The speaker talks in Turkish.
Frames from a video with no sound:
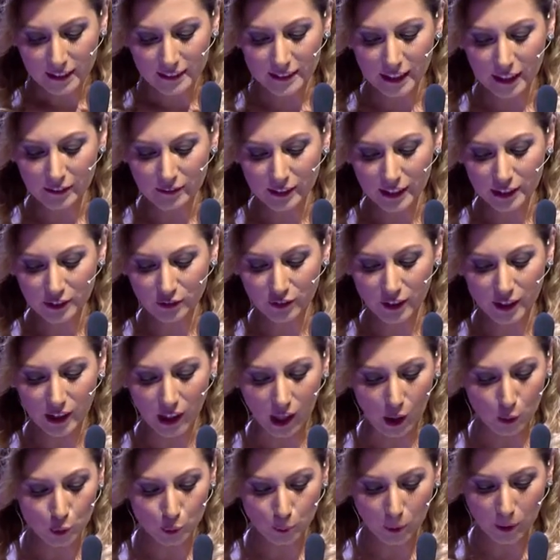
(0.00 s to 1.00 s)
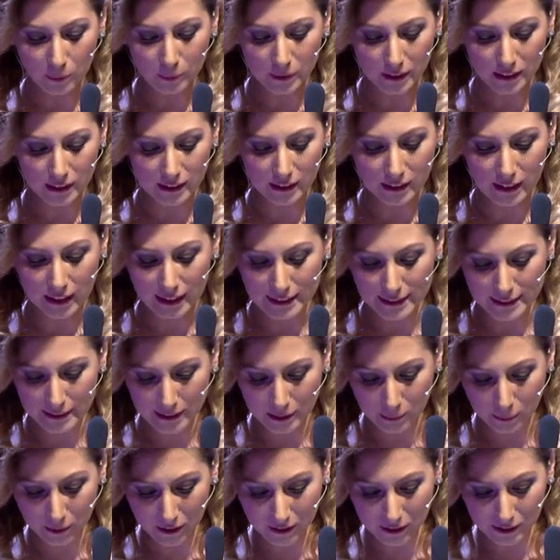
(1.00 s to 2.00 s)
Devlet ve Avrupa Birliği
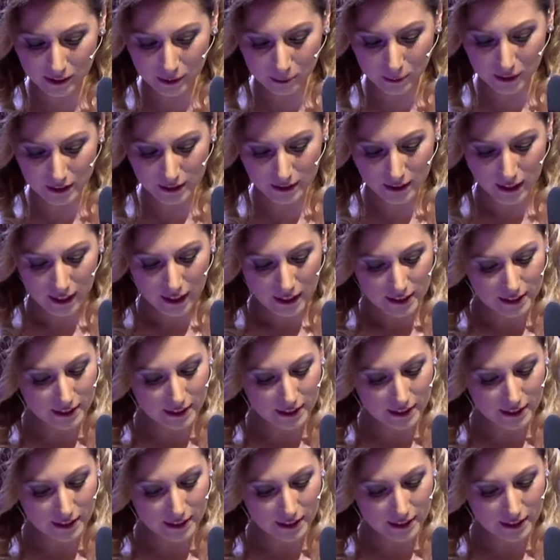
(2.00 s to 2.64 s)
eski bakanımız